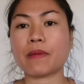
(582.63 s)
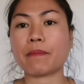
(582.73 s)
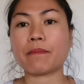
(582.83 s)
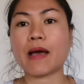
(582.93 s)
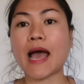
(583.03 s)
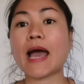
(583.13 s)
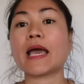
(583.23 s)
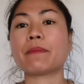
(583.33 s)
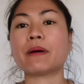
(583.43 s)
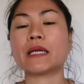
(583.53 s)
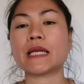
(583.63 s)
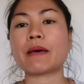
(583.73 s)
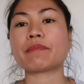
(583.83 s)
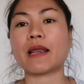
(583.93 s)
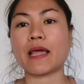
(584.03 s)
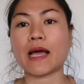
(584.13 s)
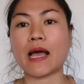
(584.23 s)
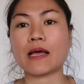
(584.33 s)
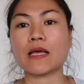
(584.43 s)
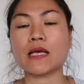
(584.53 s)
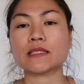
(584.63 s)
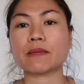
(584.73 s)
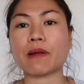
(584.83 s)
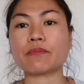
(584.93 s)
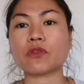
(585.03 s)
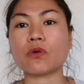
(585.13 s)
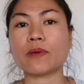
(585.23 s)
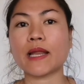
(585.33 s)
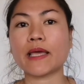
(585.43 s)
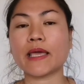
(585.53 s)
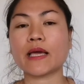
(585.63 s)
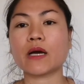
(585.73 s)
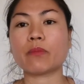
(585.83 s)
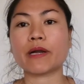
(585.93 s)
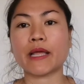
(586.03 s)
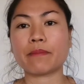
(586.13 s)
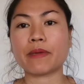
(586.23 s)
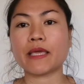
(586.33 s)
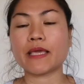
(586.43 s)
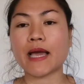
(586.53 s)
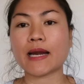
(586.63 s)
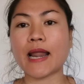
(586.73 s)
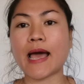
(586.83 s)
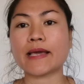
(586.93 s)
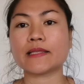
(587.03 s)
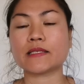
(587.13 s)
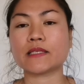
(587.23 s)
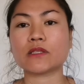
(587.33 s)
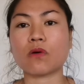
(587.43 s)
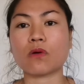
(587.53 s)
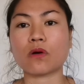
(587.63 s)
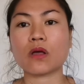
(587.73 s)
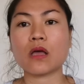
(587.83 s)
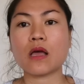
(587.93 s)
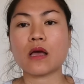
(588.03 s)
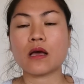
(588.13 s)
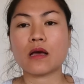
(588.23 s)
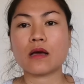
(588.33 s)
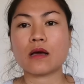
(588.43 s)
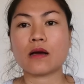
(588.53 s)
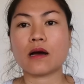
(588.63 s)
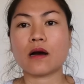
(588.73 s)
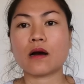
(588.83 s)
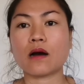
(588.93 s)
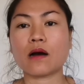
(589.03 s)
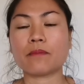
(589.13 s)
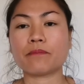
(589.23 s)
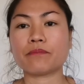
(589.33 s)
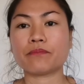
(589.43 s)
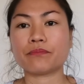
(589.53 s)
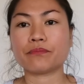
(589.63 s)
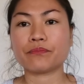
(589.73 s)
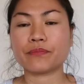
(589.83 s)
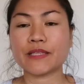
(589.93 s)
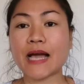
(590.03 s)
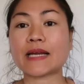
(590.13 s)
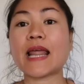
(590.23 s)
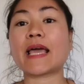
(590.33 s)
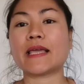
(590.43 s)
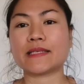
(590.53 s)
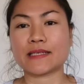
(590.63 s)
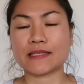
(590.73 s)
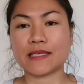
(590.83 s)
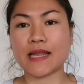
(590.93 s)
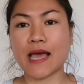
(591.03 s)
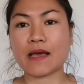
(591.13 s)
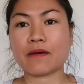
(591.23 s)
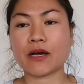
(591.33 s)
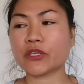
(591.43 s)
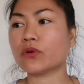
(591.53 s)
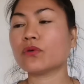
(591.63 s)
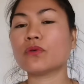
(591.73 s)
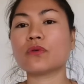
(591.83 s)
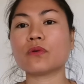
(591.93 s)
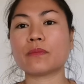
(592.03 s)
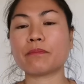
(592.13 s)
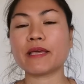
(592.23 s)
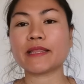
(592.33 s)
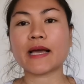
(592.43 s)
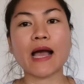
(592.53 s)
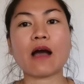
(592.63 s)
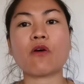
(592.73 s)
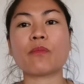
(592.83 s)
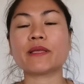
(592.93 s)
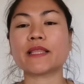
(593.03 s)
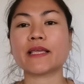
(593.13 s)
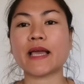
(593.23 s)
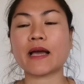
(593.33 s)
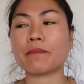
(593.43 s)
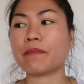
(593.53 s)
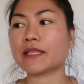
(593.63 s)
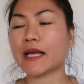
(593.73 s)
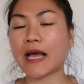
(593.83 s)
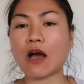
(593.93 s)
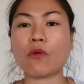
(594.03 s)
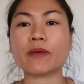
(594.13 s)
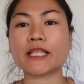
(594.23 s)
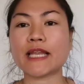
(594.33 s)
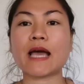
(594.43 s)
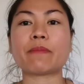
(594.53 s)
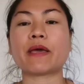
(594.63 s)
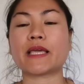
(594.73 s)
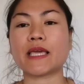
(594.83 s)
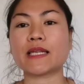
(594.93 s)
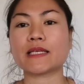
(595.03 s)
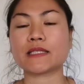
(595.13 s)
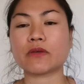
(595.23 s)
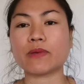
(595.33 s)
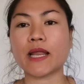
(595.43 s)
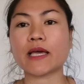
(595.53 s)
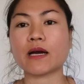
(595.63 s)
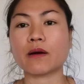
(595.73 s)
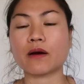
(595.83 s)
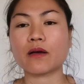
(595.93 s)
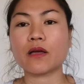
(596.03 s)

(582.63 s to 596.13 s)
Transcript: แบบหาให้เพิ่นนั่นนั่นแหละค่ะสำหรับโตวิไลเองกับบดายมีอีหยังหลายที่สิตรงเอ่ออยากได้จากสีนะ ก็อยู่มีแต่เขามีแต่ยักมีแต่เขามีแต่น้ำให้กินนะสิวิไลก็